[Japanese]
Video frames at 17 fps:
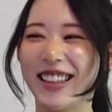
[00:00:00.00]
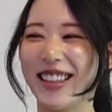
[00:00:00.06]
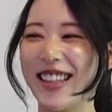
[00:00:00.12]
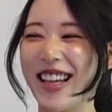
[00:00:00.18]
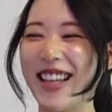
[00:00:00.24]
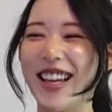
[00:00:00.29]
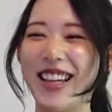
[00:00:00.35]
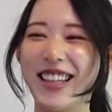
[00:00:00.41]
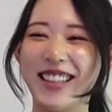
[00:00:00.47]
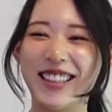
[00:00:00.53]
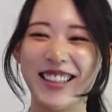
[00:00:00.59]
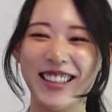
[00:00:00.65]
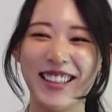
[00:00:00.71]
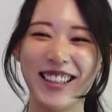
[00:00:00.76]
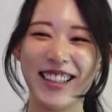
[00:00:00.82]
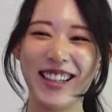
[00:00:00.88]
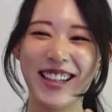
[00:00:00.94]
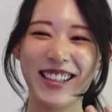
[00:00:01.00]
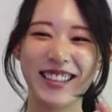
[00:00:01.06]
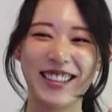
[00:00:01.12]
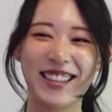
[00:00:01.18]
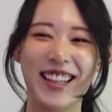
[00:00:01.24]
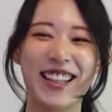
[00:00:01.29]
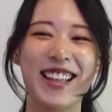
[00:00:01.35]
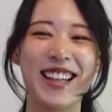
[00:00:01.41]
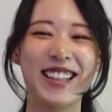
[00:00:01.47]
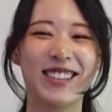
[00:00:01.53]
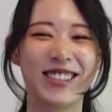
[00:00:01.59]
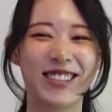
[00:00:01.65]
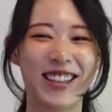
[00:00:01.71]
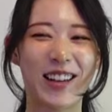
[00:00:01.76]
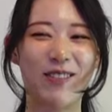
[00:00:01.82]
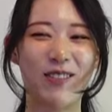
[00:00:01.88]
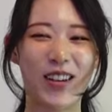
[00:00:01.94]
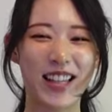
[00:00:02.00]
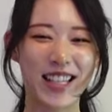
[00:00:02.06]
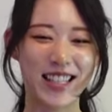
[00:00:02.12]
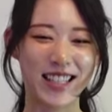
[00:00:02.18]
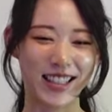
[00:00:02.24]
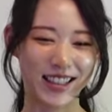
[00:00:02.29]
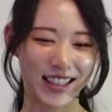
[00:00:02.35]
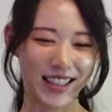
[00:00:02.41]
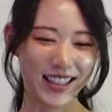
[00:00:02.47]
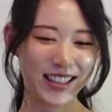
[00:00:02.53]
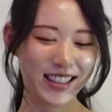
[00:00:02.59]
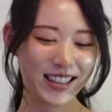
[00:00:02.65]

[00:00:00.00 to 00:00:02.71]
さい汚い汚い音がいっぱい出ちゃった